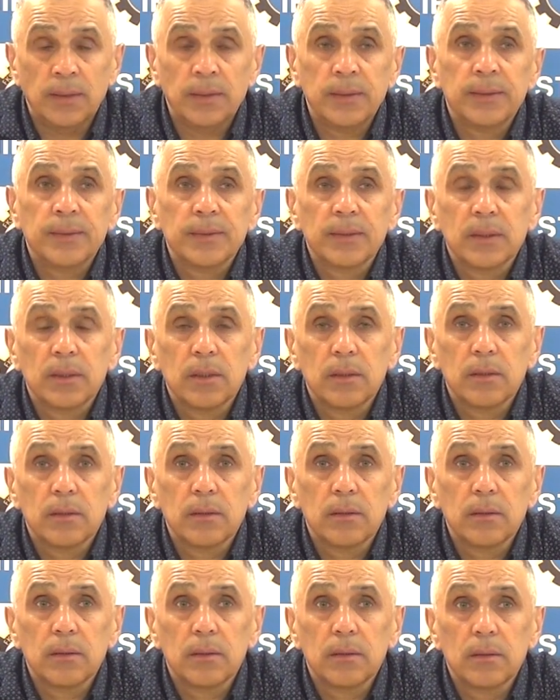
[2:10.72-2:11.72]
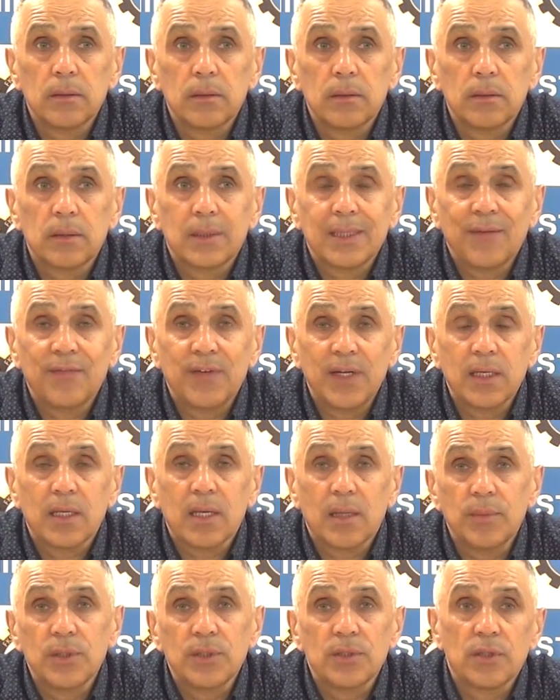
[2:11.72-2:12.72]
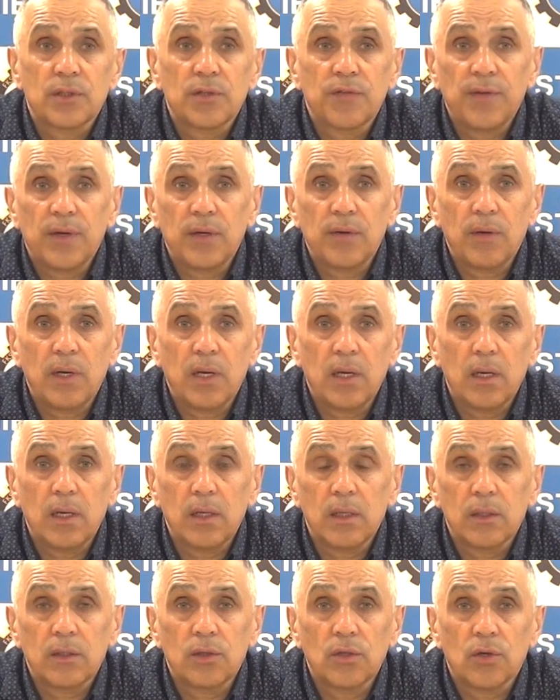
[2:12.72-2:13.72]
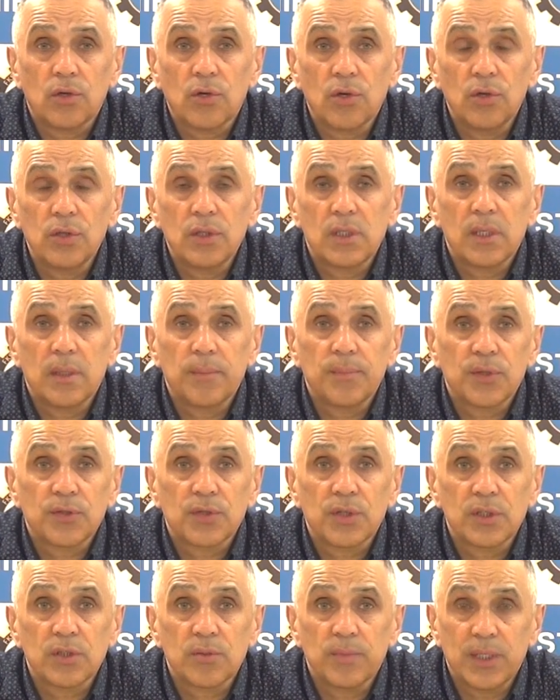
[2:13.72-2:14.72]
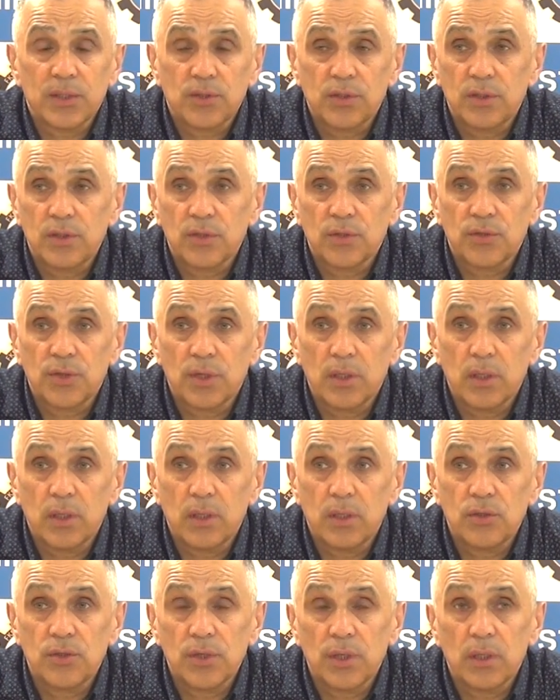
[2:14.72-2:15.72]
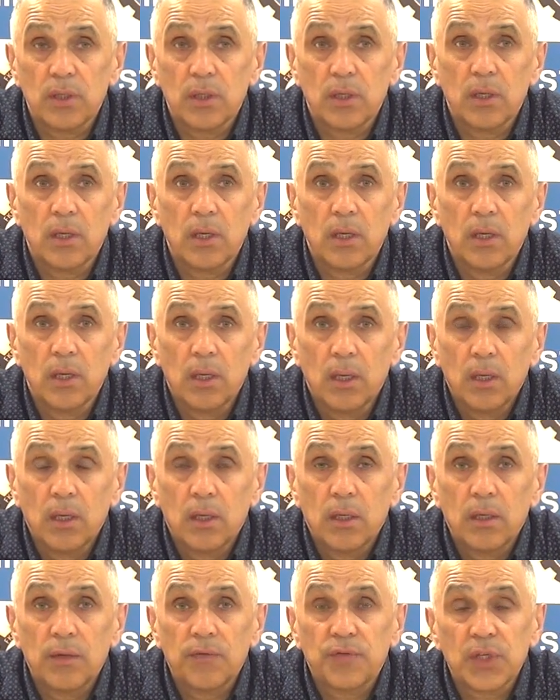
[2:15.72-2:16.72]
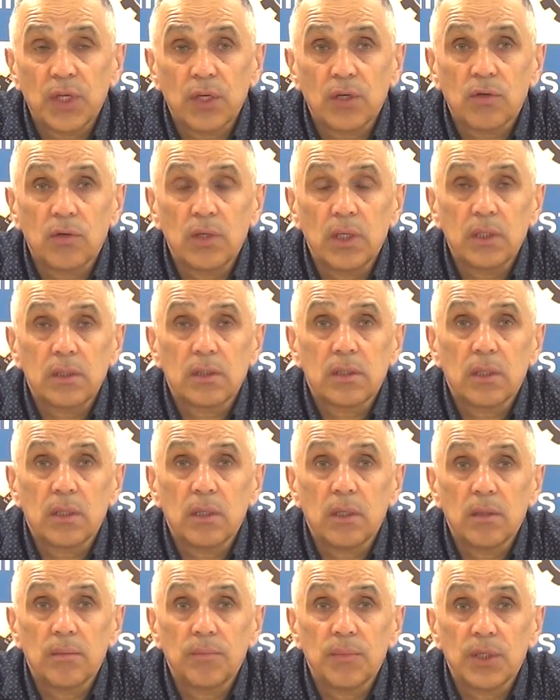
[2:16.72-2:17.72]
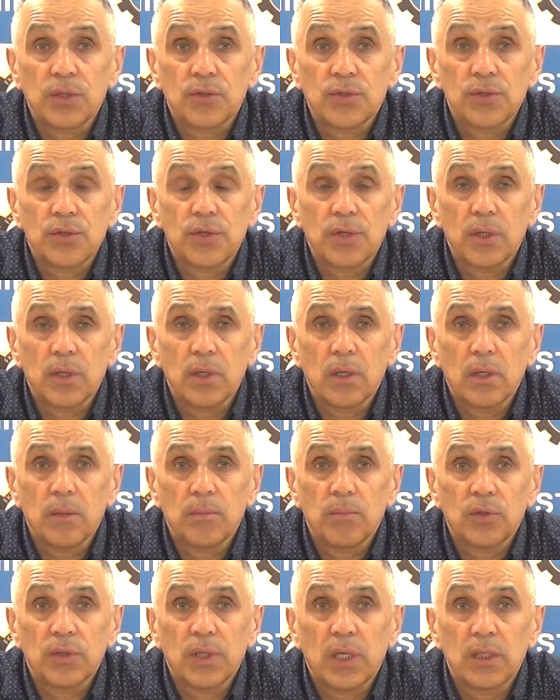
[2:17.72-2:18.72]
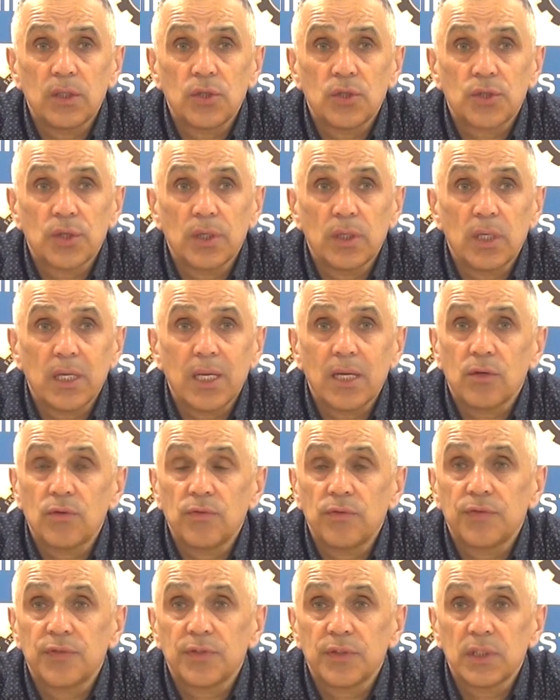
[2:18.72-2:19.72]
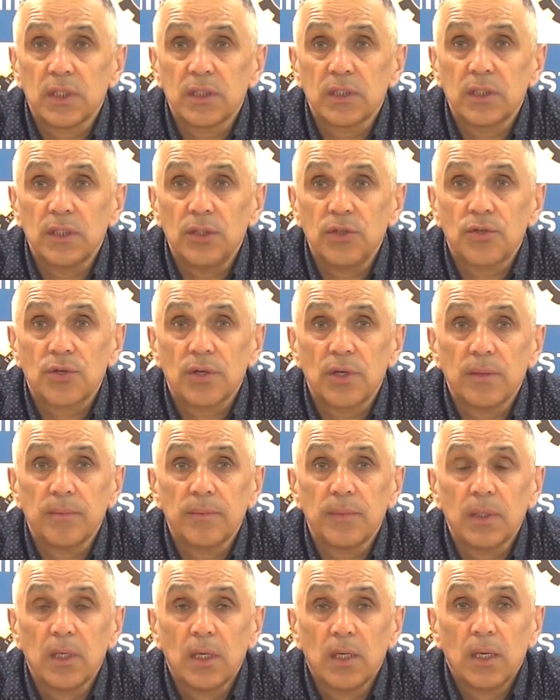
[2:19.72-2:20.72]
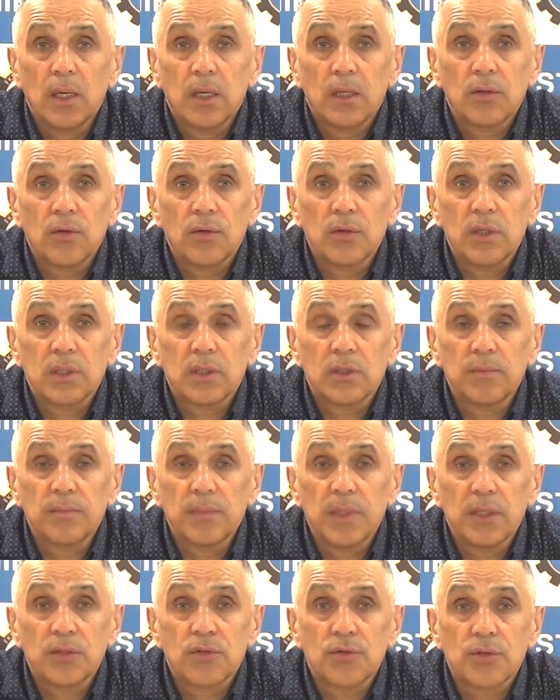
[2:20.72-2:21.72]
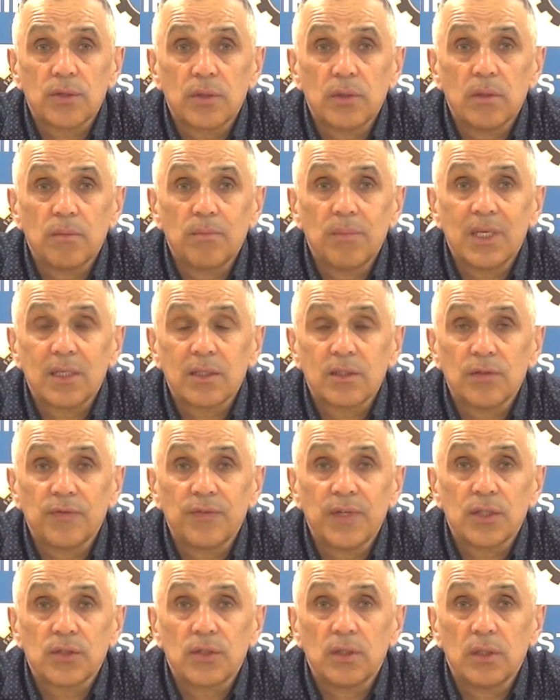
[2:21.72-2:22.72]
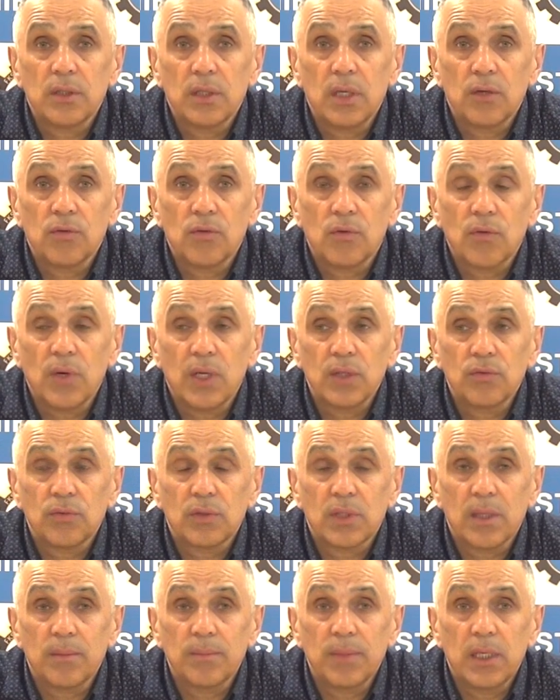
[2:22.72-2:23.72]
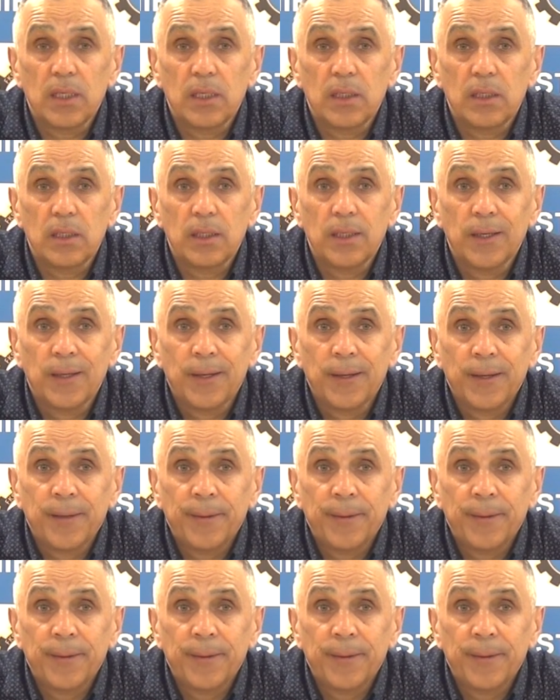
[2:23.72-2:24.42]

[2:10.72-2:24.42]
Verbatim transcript: e, E, ta walka będzie trwała do końca. Proszę zobaczyć, co się dzieje. W tej kolejce mierzy się bodajże Raków ze Zniczem. To jest mecz e, bardzo ważny dla układu tabeli